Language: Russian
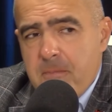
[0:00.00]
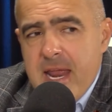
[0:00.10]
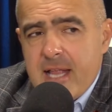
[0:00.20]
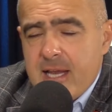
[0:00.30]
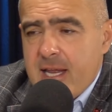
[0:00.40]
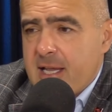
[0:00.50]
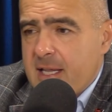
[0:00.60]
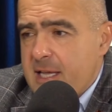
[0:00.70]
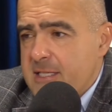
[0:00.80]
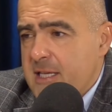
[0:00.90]
предали
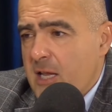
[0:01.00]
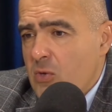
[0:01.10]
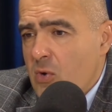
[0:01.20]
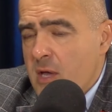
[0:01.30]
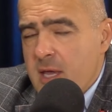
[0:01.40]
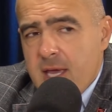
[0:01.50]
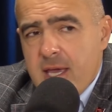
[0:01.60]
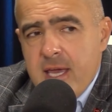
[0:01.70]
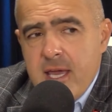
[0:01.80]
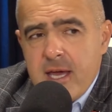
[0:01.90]
тогда страну
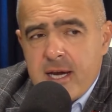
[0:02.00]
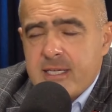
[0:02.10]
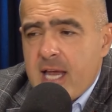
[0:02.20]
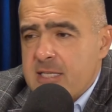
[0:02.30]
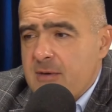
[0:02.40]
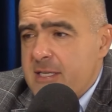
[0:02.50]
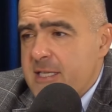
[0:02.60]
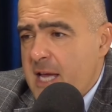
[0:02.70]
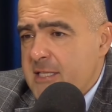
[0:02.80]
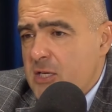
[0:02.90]
и рассказывали
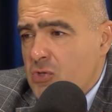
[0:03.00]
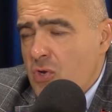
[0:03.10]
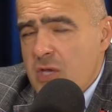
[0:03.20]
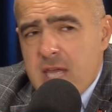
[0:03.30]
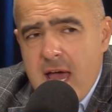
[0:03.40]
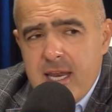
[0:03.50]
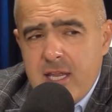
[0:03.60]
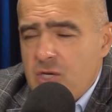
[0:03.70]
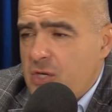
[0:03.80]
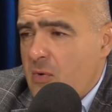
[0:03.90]
сказки, что не
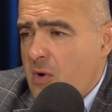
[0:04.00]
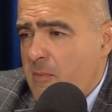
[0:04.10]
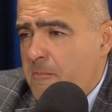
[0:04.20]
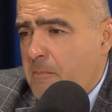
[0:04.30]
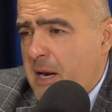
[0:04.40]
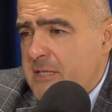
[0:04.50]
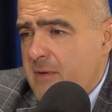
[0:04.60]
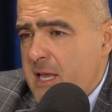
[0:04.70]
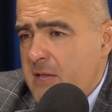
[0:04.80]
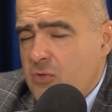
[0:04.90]
надо ничего
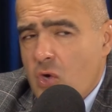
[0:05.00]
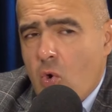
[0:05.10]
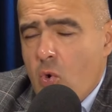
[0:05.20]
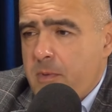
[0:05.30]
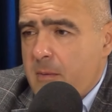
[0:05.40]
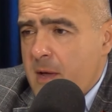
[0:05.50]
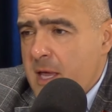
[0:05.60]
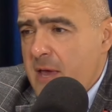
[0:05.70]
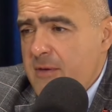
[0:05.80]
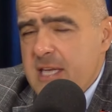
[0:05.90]
производить, все купим,
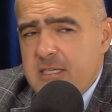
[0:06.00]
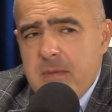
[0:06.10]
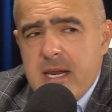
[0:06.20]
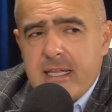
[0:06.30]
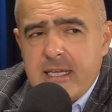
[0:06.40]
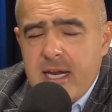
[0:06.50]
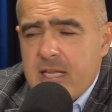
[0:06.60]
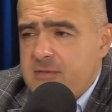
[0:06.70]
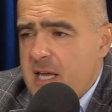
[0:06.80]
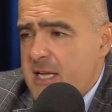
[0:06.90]
весь мир
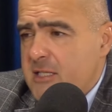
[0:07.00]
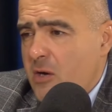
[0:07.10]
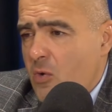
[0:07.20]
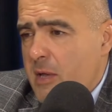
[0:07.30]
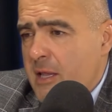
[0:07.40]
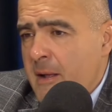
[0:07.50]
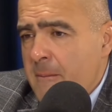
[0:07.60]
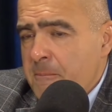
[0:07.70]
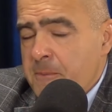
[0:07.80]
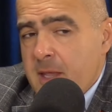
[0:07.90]
открыт, все нас любят.
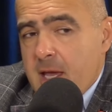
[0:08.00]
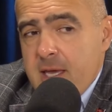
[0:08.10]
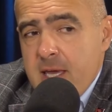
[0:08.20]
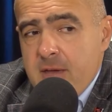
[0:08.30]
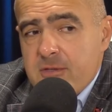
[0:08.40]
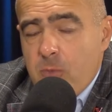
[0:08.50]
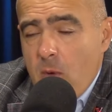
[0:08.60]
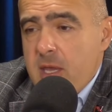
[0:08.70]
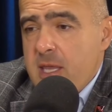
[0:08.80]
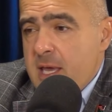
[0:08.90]
И
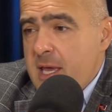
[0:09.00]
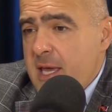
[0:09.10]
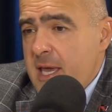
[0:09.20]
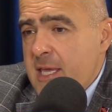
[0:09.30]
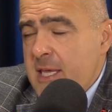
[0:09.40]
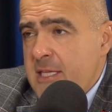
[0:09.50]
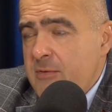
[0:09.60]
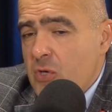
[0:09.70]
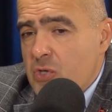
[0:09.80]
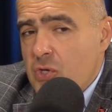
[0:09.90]
вспомните и
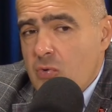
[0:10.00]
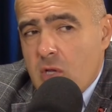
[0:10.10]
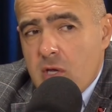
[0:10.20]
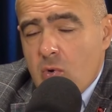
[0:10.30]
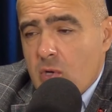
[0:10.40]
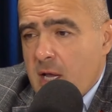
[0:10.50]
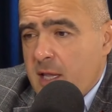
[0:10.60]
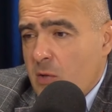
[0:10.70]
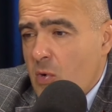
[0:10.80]
94 год, когда